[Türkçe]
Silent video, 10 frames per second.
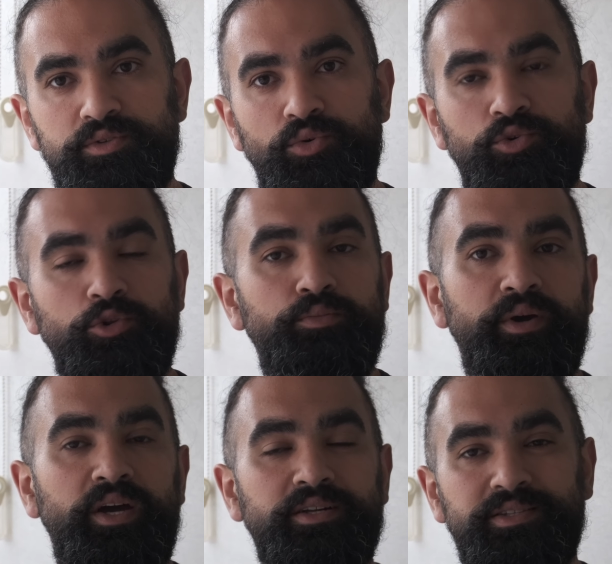doğruluk
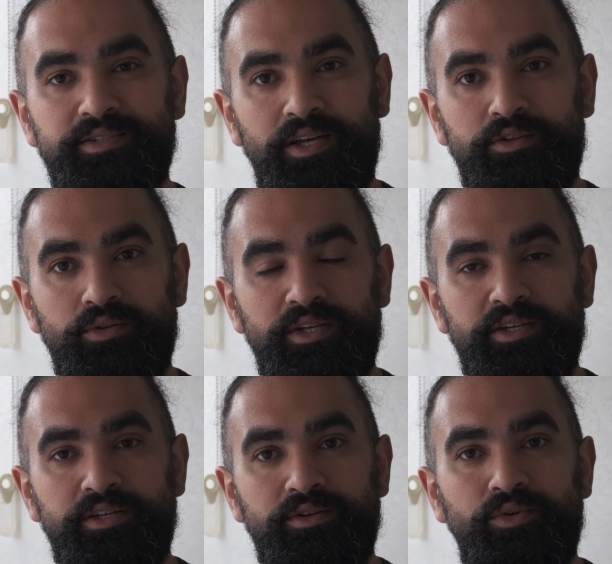payı arttığından dolayı
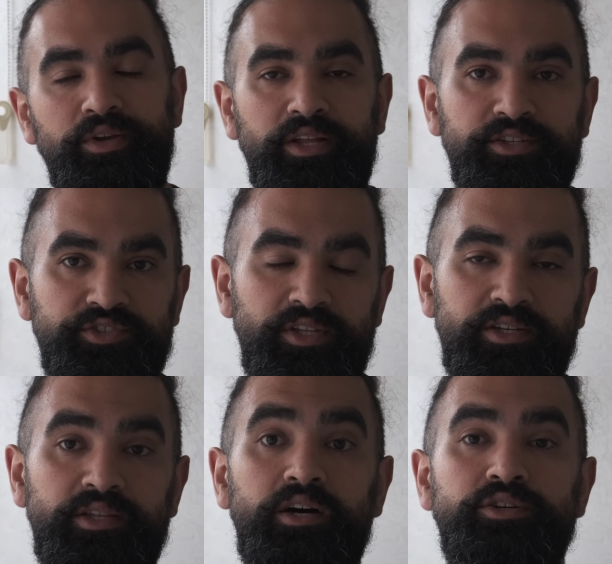o inancına
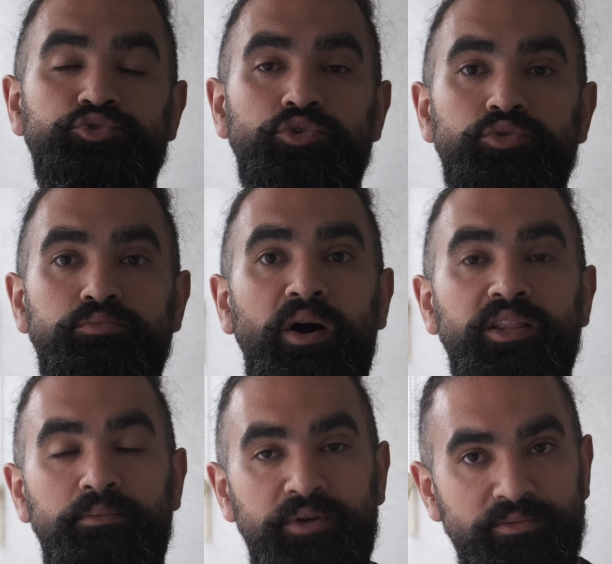daha da çok
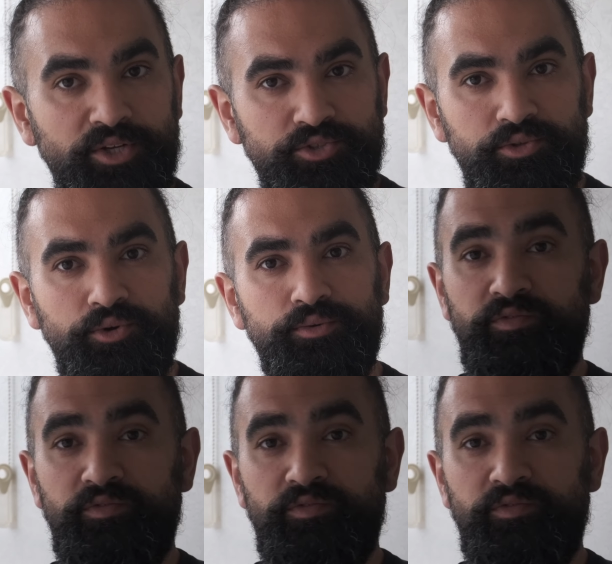bağlanmaya başlıyor.